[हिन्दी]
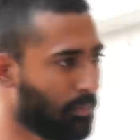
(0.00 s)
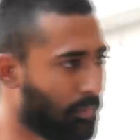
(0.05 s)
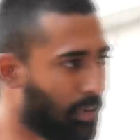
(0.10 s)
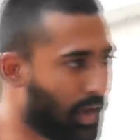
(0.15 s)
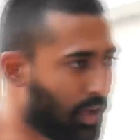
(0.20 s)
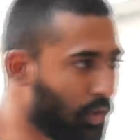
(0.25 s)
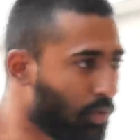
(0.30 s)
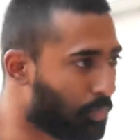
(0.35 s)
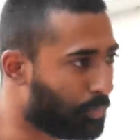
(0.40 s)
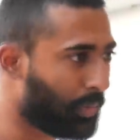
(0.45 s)

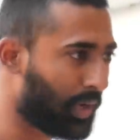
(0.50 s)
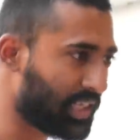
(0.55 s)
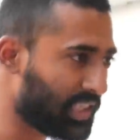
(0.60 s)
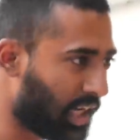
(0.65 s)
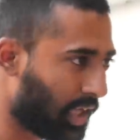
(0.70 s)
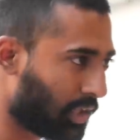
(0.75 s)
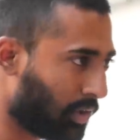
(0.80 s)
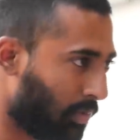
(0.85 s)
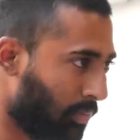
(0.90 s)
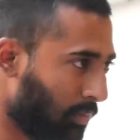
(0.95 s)
मैं ऊपर
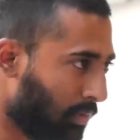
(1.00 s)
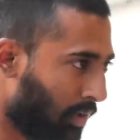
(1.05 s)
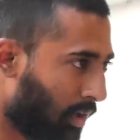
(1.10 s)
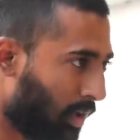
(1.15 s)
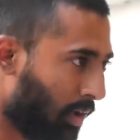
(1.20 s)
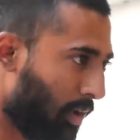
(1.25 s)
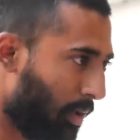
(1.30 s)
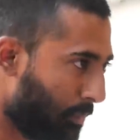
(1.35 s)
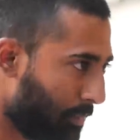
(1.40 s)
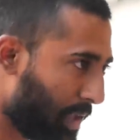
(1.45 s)
जाता हूँ
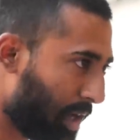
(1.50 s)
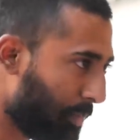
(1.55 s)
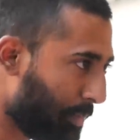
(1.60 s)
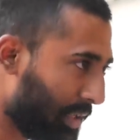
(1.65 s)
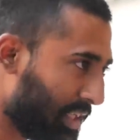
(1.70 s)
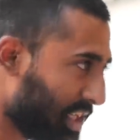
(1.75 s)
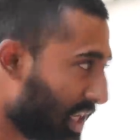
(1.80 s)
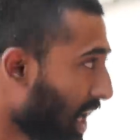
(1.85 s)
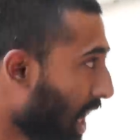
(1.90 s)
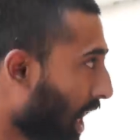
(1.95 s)
मेरे
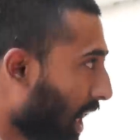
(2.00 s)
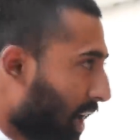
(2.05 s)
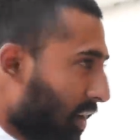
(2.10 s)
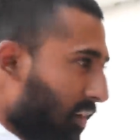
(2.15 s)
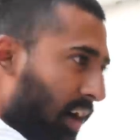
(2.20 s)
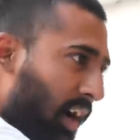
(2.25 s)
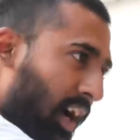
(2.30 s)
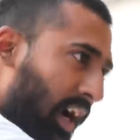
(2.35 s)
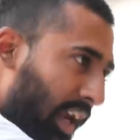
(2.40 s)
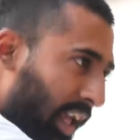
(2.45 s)
पीछे आके
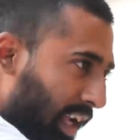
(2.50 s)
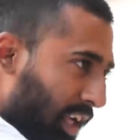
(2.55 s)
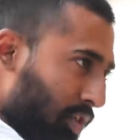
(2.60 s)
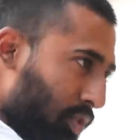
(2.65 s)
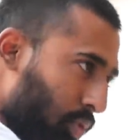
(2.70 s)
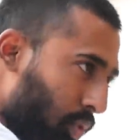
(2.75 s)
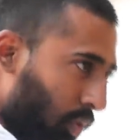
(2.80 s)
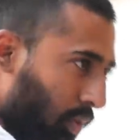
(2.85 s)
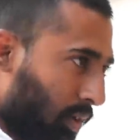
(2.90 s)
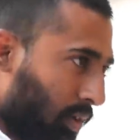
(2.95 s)
वहाँ खड़े के
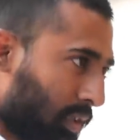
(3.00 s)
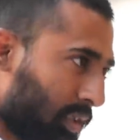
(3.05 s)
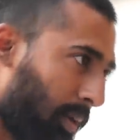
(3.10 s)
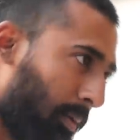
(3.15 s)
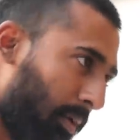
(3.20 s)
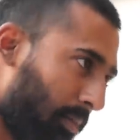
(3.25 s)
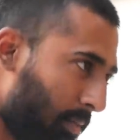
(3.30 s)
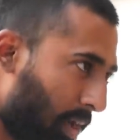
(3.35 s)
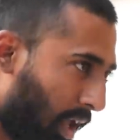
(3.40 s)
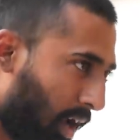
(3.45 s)
सुन
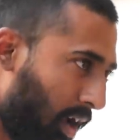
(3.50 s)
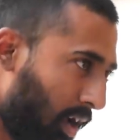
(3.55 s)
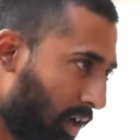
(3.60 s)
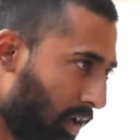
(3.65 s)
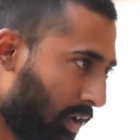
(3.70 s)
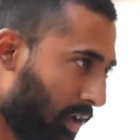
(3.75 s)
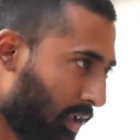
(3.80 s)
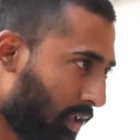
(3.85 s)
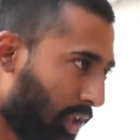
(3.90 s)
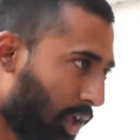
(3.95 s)
समझ में आ रहा
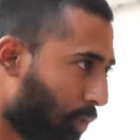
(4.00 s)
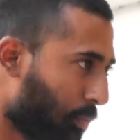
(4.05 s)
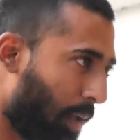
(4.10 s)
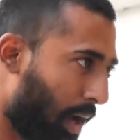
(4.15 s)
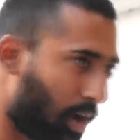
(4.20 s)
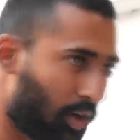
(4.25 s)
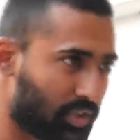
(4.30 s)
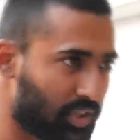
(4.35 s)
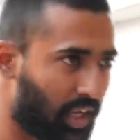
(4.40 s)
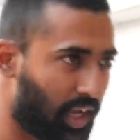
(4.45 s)
तेरे को
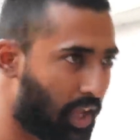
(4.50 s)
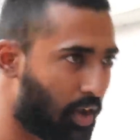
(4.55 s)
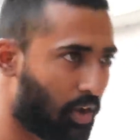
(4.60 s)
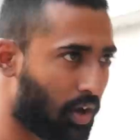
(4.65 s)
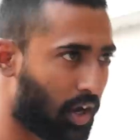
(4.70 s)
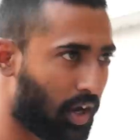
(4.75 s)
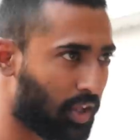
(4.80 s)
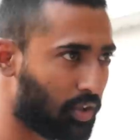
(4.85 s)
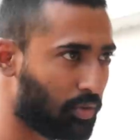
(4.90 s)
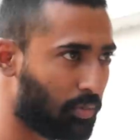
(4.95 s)
भरोसा नहीं हो
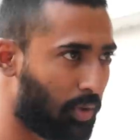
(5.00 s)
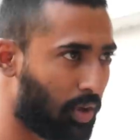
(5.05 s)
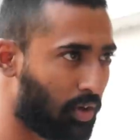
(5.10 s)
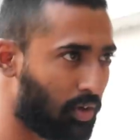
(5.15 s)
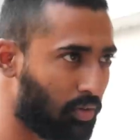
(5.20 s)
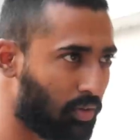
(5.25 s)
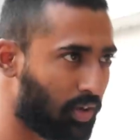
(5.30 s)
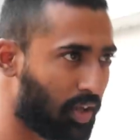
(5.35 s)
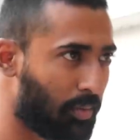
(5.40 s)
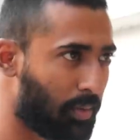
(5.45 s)
रहा नहीं तुम लोगों
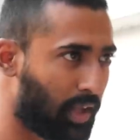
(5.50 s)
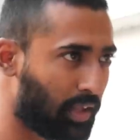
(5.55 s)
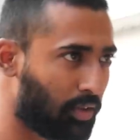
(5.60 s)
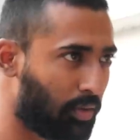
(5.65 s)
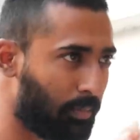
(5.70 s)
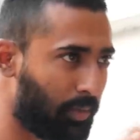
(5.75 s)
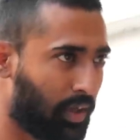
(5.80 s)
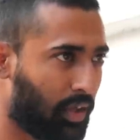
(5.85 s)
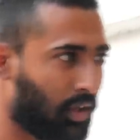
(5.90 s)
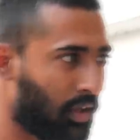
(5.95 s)
को उनके बातों
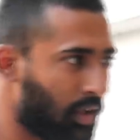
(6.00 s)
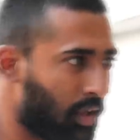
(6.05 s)
में